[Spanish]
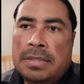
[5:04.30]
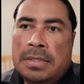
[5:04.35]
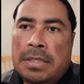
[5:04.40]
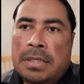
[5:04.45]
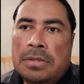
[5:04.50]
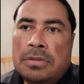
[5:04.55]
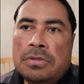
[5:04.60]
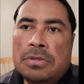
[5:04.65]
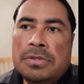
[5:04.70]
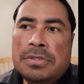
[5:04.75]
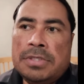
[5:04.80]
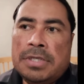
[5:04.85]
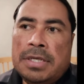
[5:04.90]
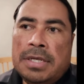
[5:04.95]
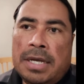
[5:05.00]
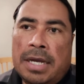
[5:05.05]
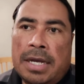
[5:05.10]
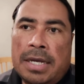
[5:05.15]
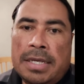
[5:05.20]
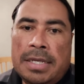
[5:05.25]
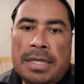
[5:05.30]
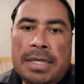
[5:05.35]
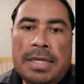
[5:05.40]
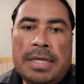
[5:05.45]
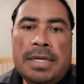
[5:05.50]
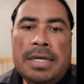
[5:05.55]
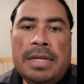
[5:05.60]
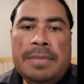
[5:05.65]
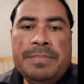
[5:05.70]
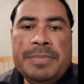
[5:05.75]
Y entonces
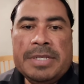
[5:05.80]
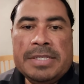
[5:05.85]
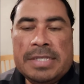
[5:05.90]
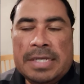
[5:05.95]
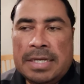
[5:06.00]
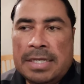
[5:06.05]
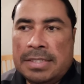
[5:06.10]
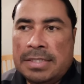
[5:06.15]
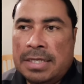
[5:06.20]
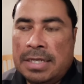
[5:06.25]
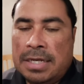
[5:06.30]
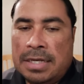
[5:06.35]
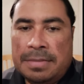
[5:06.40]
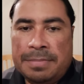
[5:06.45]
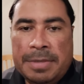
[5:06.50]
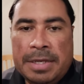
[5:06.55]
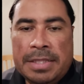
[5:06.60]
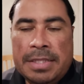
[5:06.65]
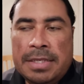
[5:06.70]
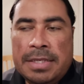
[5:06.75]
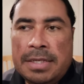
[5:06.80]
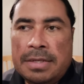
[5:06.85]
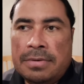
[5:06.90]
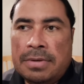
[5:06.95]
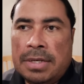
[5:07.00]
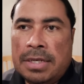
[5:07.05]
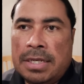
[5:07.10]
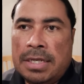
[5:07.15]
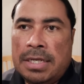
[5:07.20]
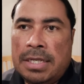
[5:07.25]
ahí le empiezan a sacar más dinero
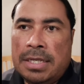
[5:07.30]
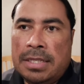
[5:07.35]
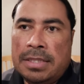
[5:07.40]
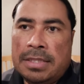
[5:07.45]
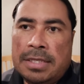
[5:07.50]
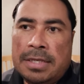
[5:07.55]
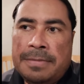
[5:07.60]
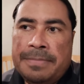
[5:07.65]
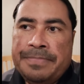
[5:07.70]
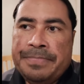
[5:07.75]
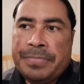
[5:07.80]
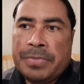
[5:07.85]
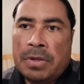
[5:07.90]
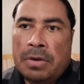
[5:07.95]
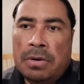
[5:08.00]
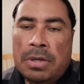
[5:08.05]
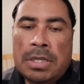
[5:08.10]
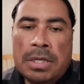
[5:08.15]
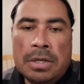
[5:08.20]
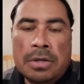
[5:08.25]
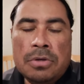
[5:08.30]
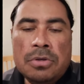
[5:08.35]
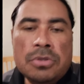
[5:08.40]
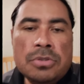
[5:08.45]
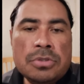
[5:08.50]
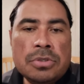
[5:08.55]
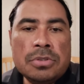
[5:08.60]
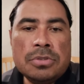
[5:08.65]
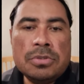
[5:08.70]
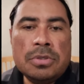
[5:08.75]
al cliente o
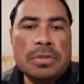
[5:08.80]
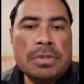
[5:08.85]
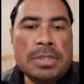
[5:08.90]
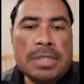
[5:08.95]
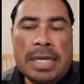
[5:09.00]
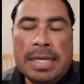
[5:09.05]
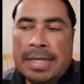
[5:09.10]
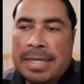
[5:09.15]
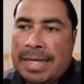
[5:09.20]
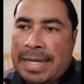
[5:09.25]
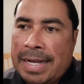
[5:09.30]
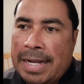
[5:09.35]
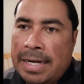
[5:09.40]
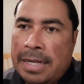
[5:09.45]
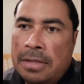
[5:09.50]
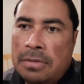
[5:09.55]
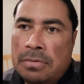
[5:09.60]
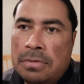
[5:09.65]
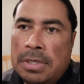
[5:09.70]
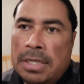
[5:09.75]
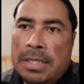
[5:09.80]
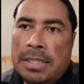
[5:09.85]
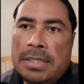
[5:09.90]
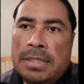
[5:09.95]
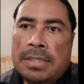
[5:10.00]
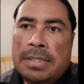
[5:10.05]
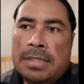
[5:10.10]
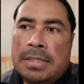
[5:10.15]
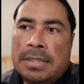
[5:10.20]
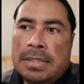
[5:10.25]
incluso son tan caraduras
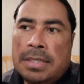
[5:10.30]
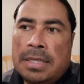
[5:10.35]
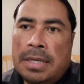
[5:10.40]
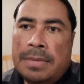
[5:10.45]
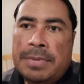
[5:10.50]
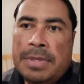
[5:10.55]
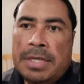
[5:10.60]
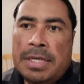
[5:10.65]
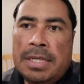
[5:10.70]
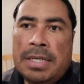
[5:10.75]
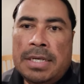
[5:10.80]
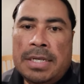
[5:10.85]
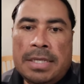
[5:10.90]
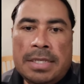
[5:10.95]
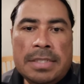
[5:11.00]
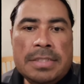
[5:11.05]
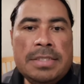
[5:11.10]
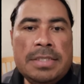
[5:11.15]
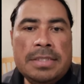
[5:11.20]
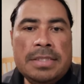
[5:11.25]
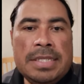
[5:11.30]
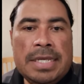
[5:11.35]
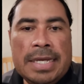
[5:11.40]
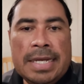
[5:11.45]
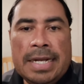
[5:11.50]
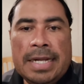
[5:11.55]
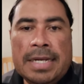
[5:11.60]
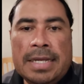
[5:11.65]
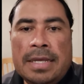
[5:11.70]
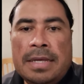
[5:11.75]
que vienen y le dicen
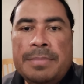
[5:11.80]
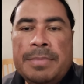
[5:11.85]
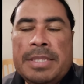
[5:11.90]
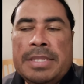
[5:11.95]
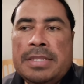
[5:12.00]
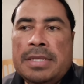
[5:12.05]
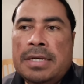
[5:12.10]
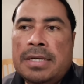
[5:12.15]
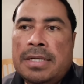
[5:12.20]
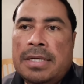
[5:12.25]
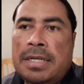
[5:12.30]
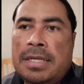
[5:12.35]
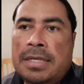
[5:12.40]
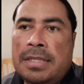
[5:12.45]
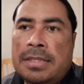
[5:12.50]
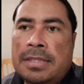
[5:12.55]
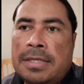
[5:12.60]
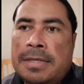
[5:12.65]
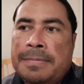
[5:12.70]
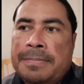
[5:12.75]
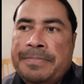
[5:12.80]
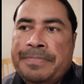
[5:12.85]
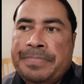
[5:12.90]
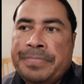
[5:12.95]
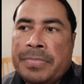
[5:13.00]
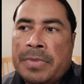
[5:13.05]
descaradamente al cliente,